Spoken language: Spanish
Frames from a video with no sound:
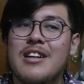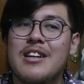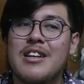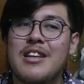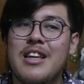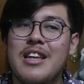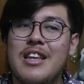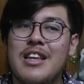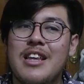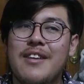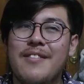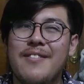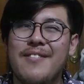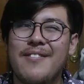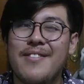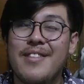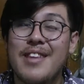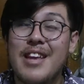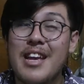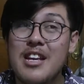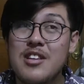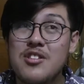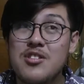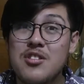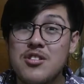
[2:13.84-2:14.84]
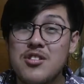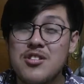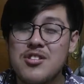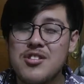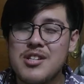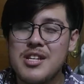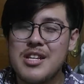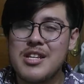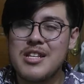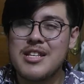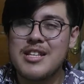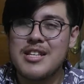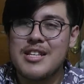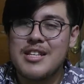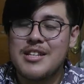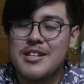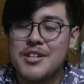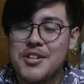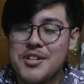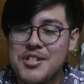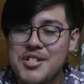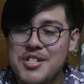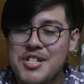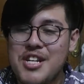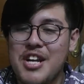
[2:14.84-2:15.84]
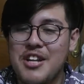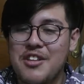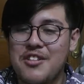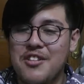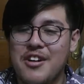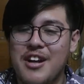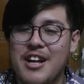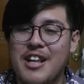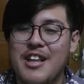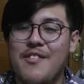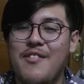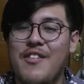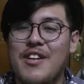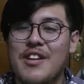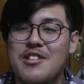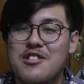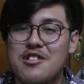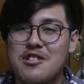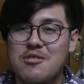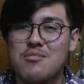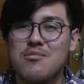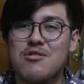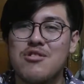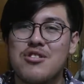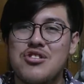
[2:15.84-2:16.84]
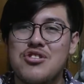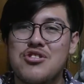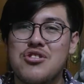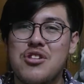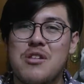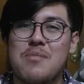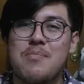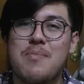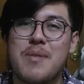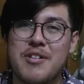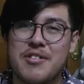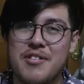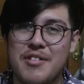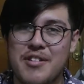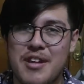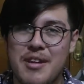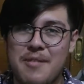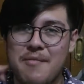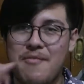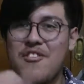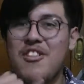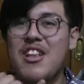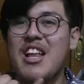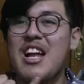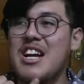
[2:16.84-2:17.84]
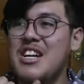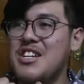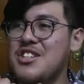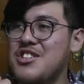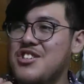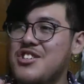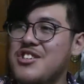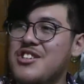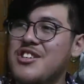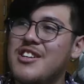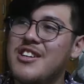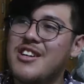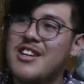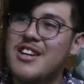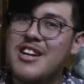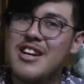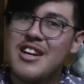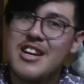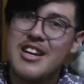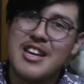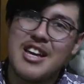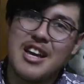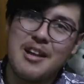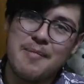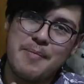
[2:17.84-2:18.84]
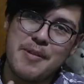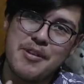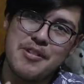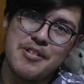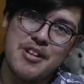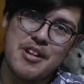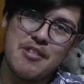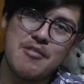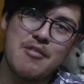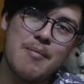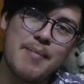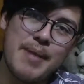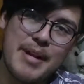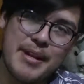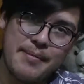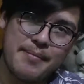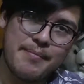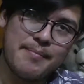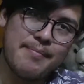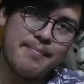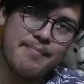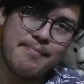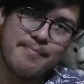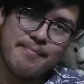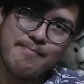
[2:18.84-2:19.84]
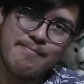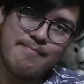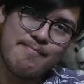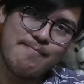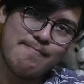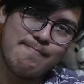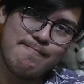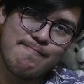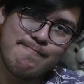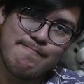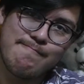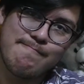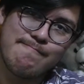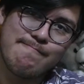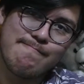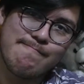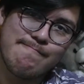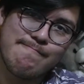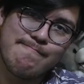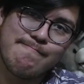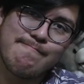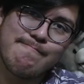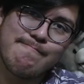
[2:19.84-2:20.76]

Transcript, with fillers: Y de, hecho yo, yo siento que le faltó mucho el peso de Flash y el peso de Aquaman. De hecho le faltó